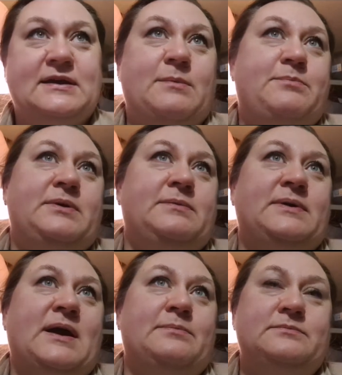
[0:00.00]
Я,
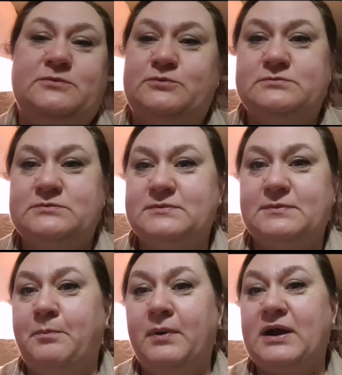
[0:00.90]
я, ну,
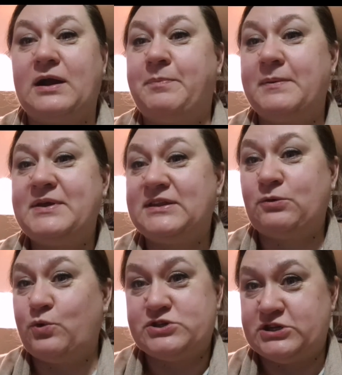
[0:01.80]
как по мне,
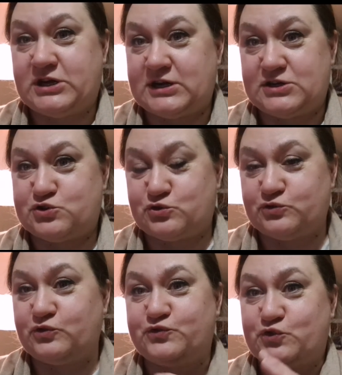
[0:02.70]
это очень
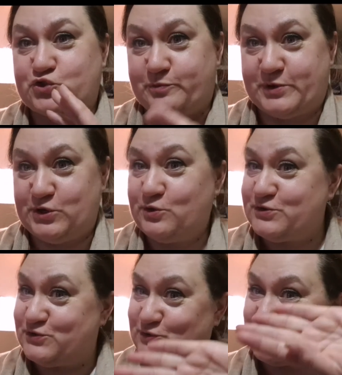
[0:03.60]
хорошо. Все, что
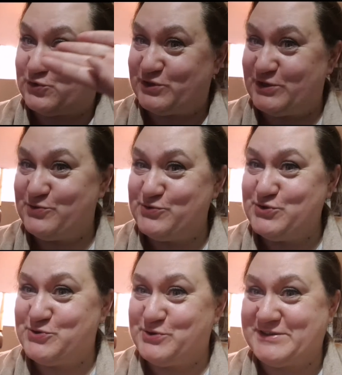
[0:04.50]
принес, все, что и
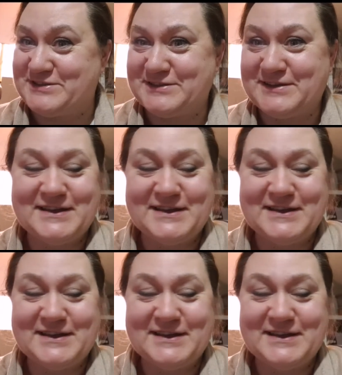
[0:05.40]
унес.